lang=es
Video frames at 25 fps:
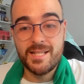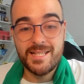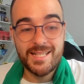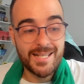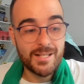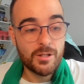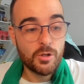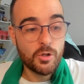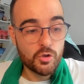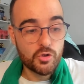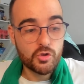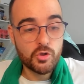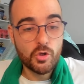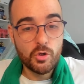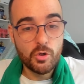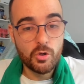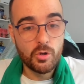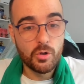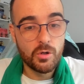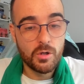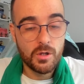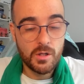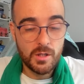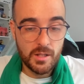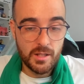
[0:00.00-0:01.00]
Ya no
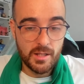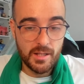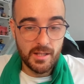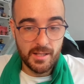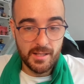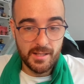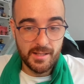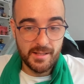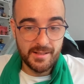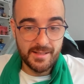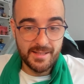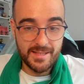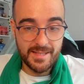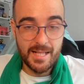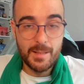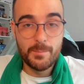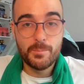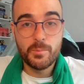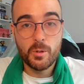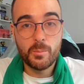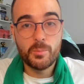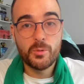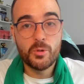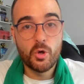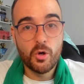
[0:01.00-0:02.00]
solo eh, del
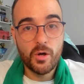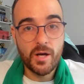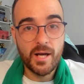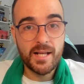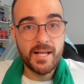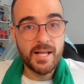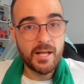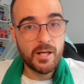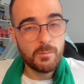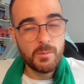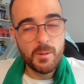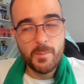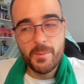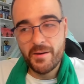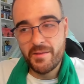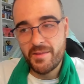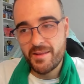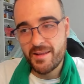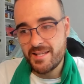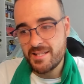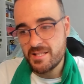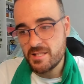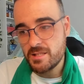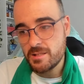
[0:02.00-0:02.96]
propio género, me parece que